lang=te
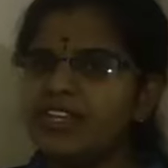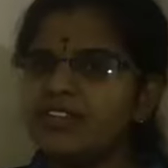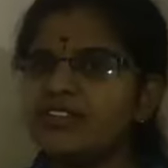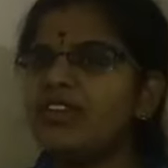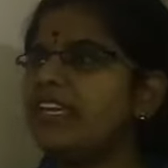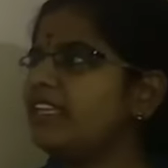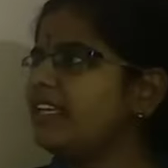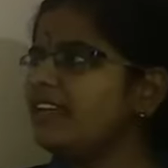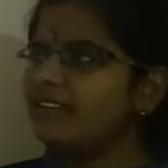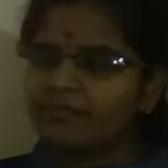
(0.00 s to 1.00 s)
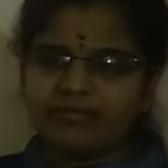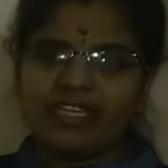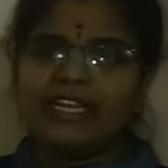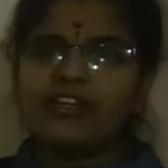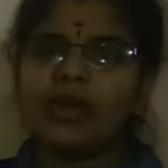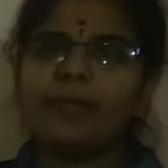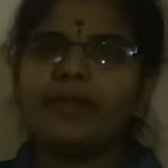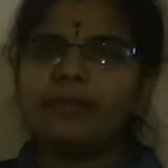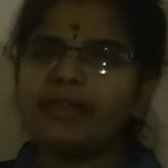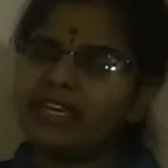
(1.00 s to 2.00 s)
సో ఇది ఈ టాపిక్
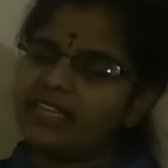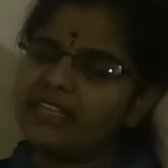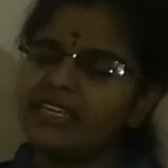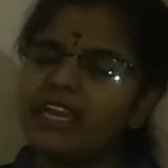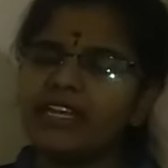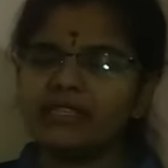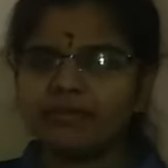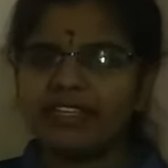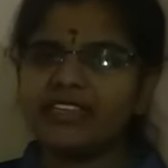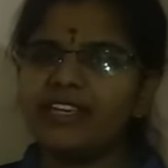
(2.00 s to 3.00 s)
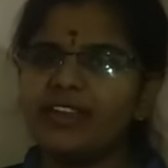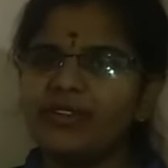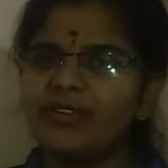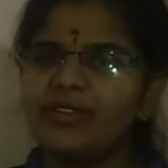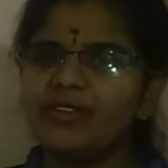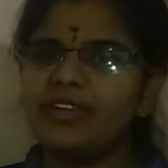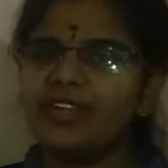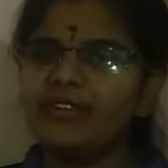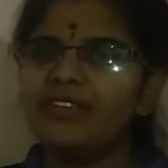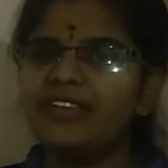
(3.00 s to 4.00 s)
మీకు అందరికి అర్థమైందని అనుకుంటున్నాను